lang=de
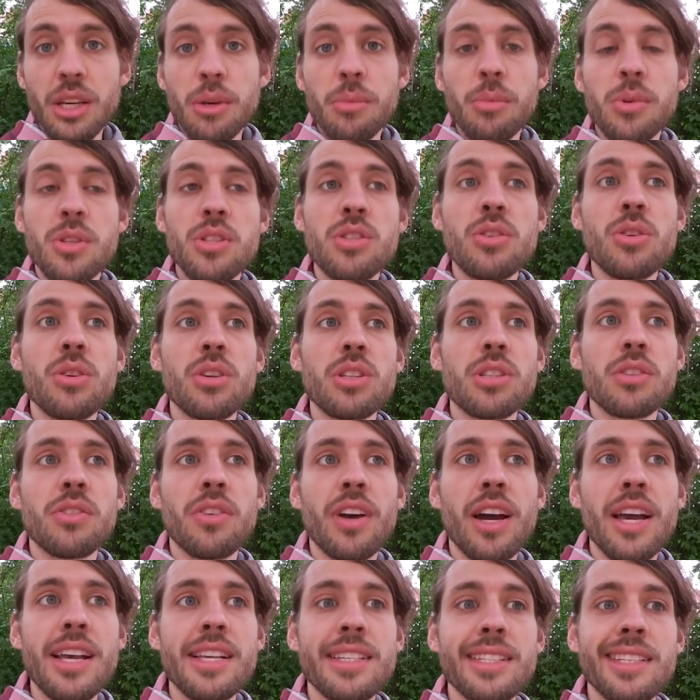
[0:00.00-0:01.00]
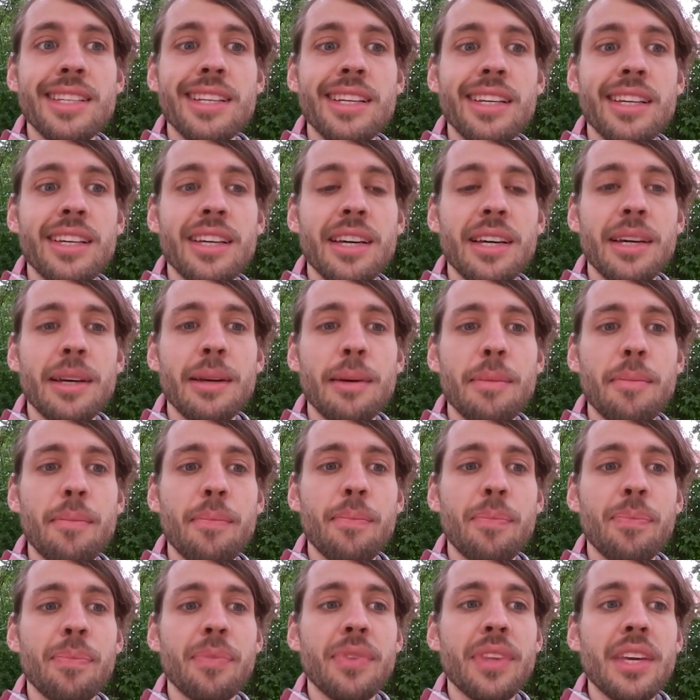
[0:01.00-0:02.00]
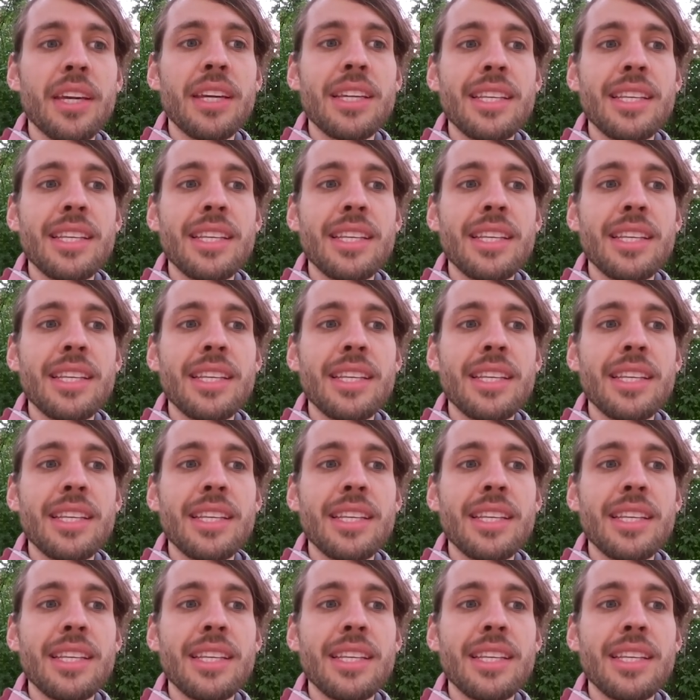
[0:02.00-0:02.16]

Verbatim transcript: Beziehungsweise ähm,